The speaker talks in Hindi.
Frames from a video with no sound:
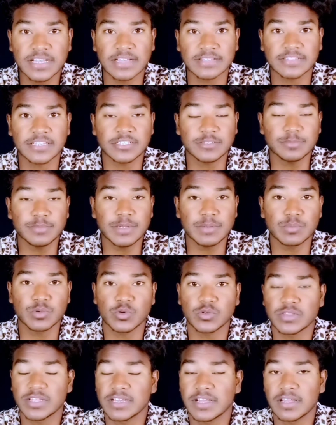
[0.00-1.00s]
क्या सच में
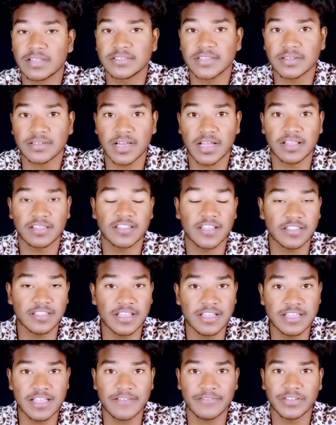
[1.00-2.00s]
मुझे गलत जानकारी देते
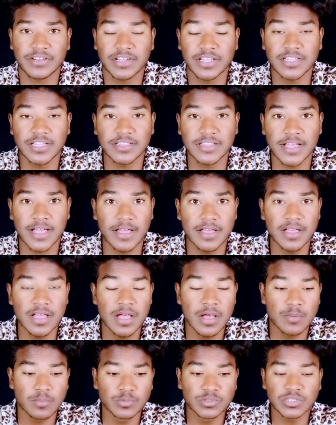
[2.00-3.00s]
हैं या फिर नहीं देते हैं
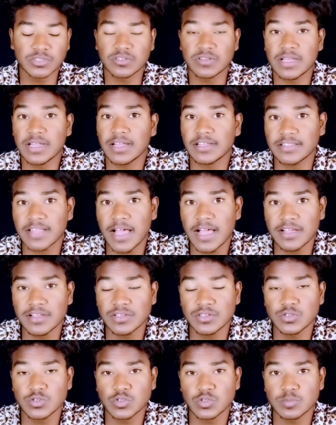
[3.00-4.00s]
मुझे तो ये लगता है
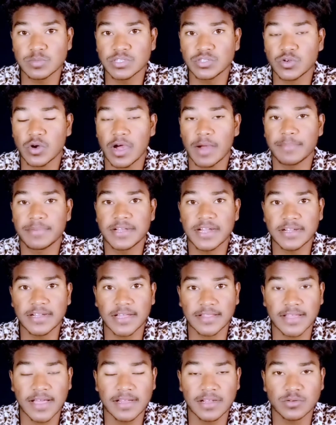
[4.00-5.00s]
कि यूट्यूब में जो अपडेट
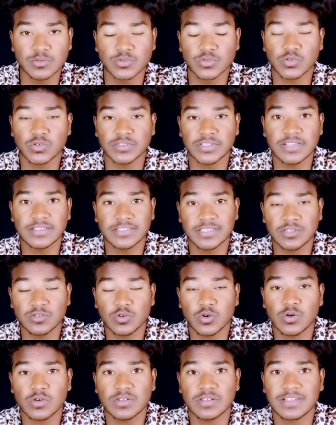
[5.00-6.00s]
आता है ना उसको सही से
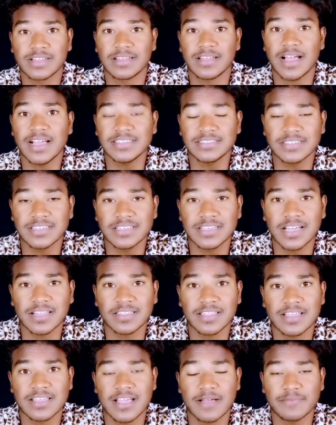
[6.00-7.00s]
इनको रिलाइज नहीं
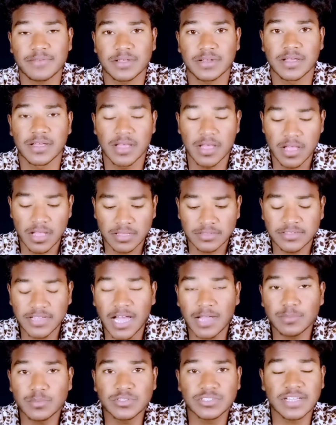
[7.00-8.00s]
करते हैं या फिर
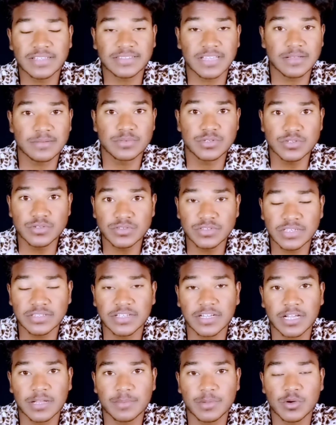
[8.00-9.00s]
जानबूझ के सही व्यूज़ के
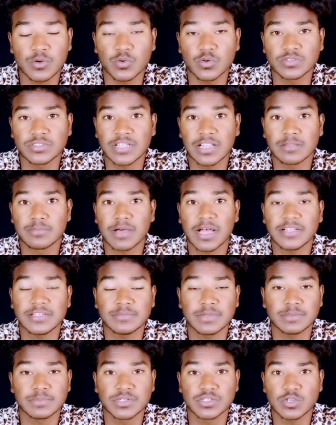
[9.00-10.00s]
चक्कर में वो जल्दबाजी
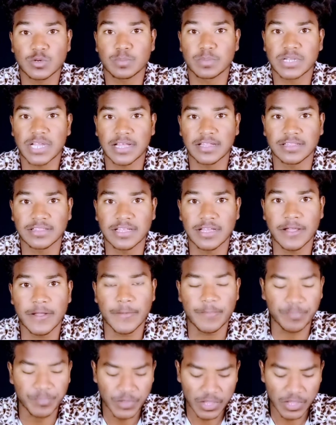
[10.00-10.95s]
में वीडियो बना देते हैं